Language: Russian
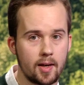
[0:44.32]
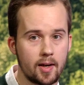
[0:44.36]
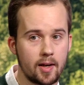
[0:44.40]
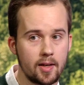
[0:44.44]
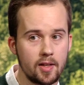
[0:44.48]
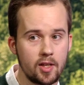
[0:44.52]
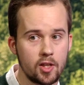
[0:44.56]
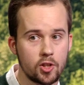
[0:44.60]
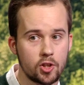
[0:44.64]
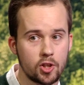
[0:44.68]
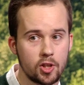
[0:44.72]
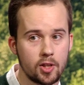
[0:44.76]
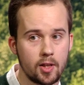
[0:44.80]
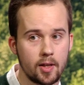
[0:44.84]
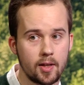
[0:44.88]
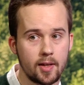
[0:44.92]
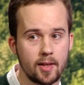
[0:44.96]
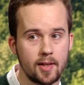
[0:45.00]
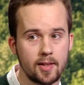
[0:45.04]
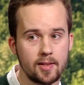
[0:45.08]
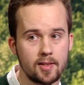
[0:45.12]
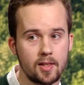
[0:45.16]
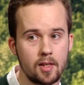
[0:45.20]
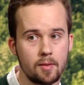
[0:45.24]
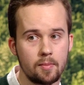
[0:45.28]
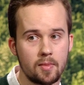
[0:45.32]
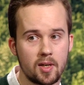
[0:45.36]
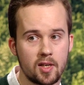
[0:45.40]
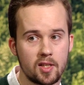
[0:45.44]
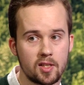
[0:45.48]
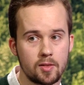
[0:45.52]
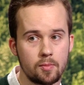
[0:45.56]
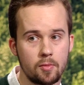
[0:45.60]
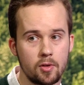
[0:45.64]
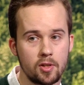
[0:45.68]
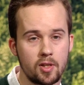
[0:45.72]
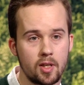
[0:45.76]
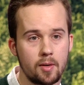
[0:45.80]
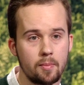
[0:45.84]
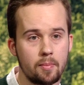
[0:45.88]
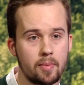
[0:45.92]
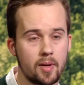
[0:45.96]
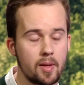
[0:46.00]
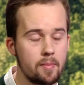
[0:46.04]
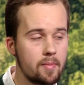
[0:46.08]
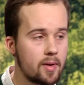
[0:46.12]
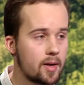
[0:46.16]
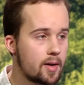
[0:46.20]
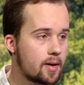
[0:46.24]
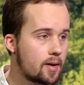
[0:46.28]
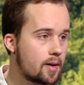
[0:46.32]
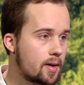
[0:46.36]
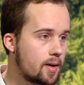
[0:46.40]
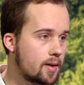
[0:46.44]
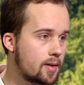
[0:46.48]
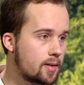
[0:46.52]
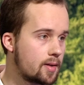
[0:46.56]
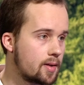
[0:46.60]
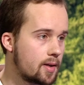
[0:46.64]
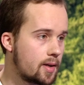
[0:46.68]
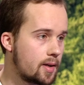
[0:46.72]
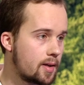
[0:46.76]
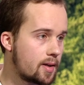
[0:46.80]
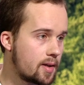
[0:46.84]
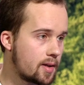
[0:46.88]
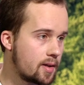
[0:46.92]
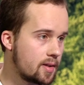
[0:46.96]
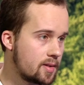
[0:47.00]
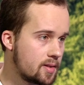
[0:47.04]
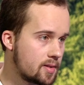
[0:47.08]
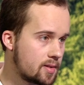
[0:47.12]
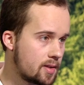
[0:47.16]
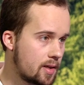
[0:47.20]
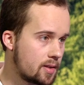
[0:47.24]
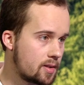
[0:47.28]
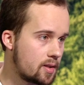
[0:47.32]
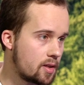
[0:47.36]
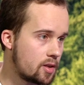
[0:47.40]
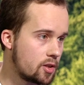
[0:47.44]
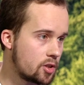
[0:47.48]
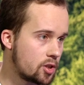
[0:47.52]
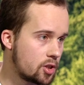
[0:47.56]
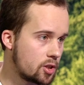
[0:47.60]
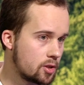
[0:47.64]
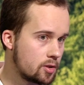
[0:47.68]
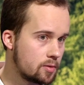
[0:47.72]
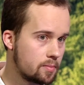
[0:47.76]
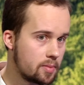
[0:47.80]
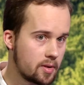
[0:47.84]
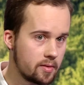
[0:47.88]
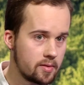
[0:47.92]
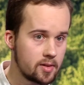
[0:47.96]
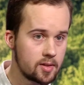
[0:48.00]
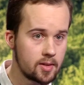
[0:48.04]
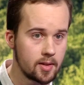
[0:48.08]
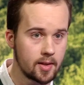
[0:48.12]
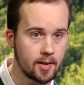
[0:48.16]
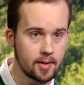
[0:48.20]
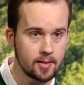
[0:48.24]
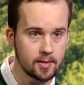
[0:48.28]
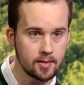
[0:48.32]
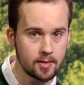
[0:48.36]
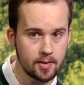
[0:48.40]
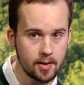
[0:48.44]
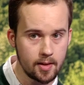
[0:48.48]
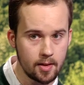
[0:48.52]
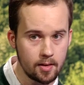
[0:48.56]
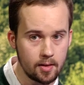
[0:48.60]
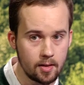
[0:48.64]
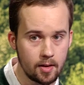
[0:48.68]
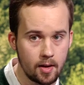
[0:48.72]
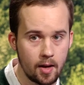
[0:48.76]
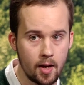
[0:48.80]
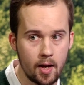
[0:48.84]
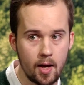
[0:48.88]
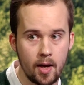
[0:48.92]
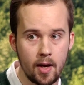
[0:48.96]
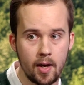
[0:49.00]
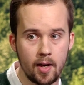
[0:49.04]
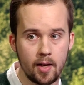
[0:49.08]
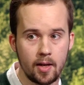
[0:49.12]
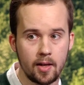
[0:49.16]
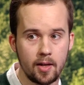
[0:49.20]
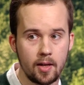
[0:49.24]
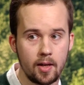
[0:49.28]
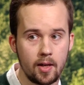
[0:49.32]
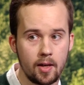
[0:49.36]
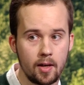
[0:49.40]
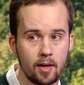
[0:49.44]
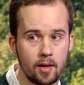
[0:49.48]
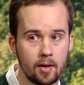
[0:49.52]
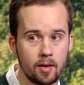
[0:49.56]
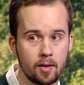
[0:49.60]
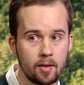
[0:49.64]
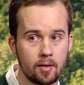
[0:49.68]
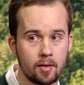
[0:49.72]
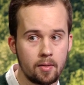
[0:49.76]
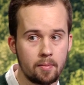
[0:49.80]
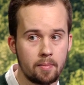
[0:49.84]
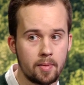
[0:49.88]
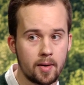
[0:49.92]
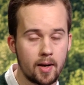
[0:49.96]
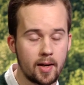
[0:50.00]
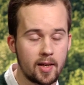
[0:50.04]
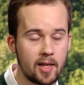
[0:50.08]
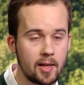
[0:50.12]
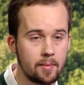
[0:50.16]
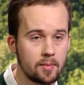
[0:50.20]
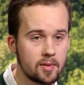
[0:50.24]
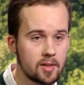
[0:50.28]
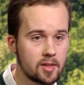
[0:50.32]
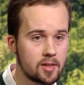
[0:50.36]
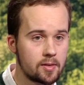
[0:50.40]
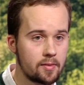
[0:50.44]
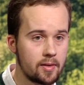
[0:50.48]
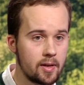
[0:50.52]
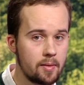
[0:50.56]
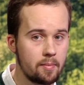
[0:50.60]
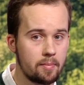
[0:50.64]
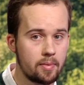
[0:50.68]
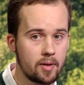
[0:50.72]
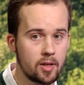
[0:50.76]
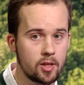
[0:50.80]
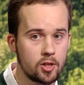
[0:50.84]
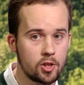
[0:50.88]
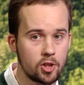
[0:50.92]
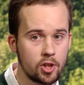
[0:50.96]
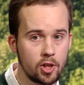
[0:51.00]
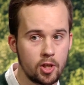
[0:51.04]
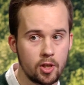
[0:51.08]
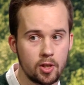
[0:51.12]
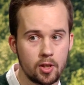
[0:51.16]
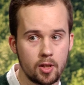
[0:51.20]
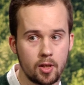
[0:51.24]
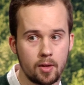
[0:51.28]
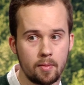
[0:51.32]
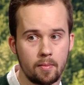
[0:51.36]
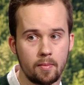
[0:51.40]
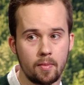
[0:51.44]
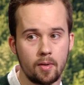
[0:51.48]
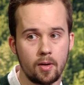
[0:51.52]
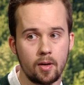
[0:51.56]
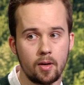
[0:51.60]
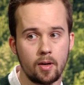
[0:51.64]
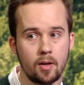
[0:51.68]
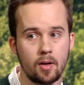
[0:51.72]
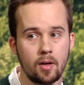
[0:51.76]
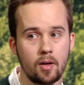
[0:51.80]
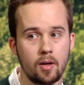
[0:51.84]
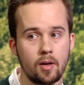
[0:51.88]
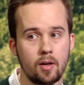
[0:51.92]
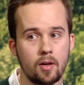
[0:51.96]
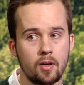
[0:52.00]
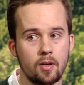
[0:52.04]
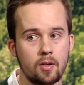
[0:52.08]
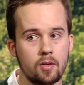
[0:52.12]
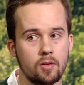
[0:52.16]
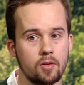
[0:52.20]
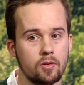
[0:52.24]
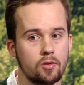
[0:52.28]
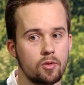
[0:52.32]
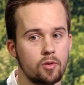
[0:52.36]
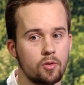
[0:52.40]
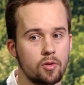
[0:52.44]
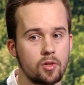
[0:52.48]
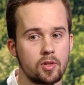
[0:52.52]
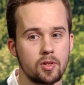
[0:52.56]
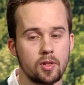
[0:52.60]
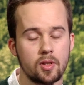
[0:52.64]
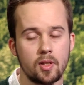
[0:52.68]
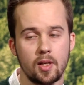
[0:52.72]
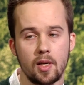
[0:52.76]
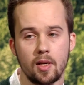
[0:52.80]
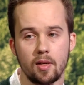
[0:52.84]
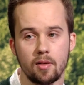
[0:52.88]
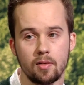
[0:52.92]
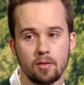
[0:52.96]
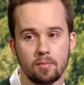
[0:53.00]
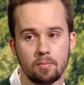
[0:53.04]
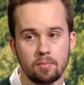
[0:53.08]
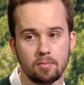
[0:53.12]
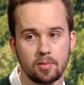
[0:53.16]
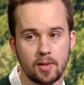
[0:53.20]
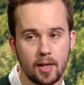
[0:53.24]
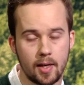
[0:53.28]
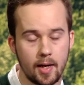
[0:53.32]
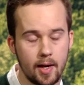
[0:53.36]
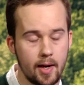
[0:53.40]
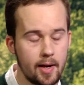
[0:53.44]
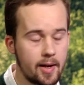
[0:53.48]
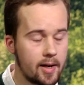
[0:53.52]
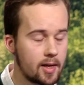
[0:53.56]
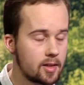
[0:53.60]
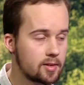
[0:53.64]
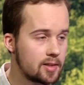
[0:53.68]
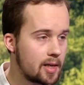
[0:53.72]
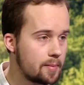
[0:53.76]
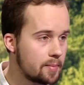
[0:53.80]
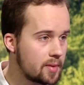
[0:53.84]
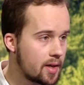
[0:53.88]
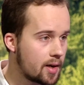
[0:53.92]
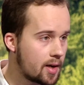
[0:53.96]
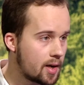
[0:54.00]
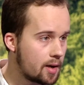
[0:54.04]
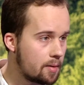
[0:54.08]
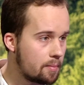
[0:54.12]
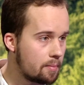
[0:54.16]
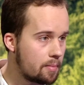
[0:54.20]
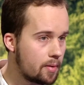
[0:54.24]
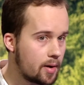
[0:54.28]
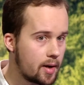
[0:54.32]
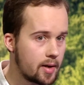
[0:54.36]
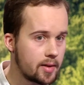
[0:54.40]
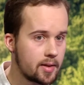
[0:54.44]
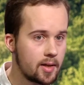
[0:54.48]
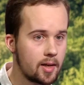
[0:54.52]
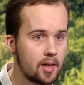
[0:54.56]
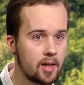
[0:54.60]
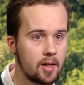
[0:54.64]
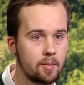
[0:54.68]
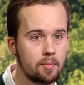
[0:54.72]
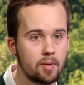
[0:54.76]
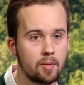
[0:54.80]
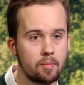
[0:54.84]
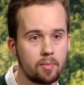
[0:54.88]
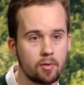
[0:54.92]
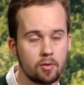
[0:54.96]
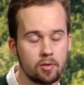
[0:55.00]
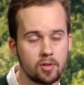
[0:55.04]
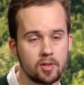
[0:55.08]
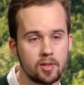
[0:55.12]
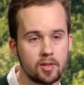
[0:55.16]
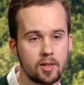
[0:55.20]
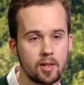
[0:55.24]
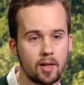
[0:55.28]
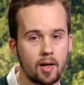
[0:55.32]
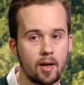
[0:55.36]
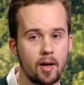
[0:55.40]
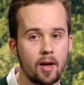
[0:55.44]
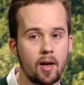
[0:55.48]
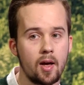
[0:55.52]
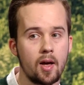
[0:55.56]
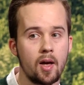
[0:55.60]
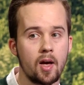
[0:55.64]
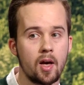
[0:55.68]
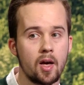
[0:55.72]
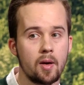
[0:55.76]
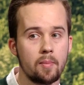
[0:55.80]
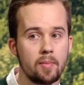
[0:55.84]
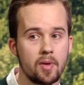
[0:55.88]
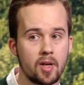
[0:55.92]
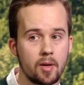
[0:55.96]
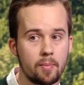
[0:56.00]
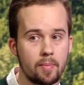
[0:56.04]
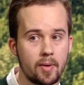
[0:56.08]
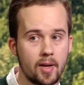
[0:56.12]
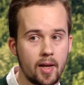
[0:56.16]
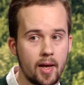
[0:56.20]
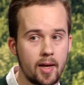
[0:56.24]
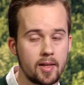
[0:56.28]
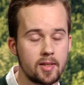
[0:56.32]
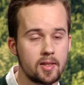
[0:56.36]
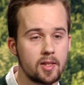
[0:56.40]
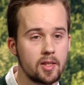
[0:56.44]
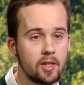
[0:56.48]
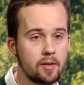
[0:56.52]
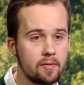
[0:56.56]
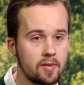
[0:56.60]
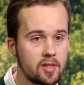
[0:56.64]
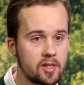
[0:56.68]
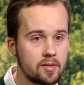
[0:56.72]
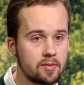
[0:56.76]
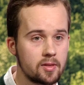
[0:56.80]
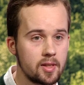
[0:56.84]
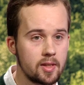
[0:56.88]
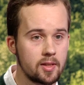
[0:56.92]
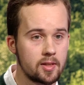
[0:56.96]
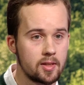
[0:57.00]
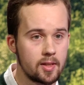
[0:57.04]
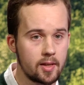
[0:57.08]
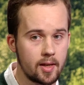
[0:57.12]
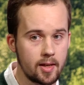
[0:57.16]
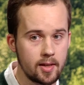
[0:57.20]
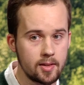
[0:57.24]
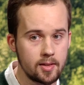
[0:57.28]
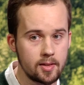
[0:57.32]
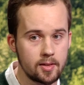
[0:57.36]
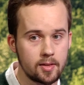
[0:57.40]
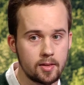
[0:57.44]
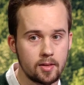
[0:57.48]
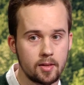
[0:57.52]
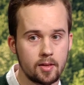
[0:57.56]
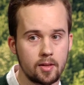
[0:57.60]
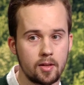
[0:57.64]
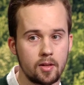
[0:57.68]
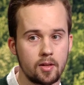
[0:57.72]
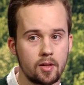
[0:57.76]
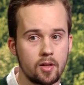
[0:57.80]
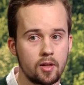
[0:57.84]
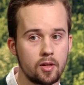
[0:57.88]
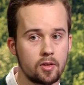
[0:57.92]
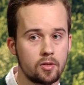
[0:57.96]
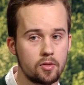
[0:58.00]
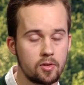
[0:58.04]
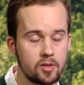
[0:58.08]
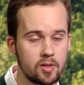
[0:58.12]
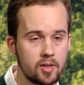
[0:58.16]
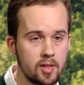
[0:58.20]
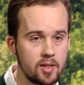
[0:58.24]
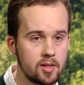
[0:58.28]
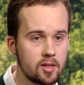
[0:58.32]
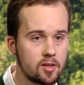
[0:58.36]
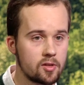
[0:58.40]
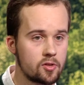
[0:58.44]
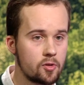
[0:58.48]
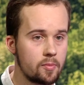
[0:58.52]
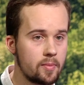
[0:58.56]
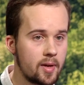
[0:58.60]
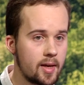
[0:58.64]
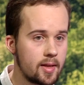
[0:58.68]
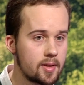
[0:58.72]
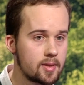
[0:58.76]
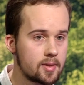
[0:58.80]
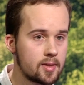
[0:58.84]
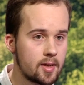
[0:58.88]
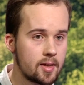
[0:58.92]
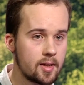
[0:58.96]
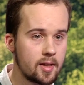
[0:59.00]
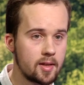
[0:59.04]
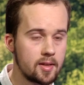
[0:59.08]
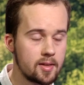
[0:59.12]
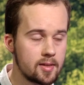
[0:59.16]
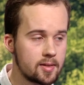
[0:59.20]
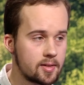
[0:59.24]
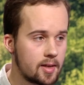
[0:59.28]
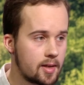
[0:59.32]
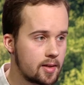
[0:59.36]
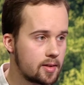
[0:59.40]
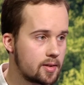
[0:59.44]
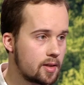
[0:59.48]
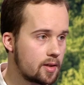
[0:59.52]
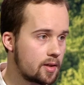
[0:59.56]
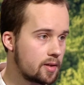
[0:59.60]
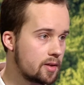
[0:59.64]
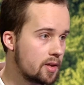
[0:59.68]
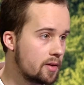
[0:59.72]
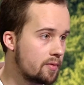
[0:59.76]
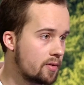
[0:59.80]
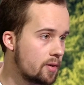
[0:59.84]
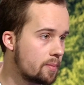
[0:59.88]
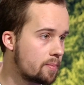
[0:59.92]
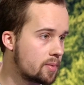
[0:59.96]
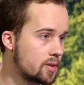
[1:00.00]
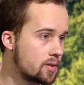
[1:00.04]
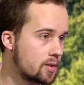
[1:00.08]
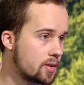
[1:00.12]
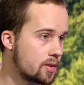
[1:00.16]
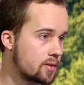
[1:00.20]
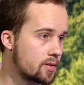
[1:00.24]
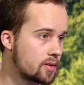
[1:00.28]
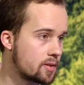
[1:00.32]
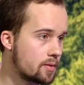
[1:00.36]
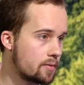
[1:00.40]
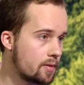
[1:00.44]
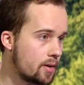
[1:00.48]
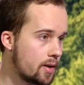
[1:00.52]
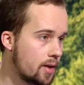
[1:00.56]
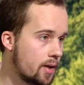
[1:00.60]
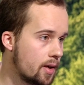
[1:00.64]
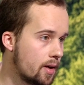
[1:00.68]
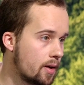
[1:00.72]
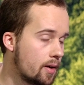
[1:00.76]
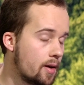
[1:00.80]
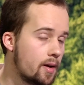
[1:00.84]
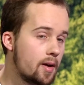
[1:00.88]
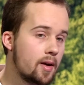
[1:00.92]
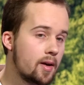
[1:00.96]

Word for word: конечно. Если мы рассмотрим пример, когда организатор решил провести концерт, и э, по каким-то своим причинам, э, то есть это плохая рекламная кампания, либо просто мероприятие не вызвало интерес, то здесь, разумеется, организатор не выполнил свои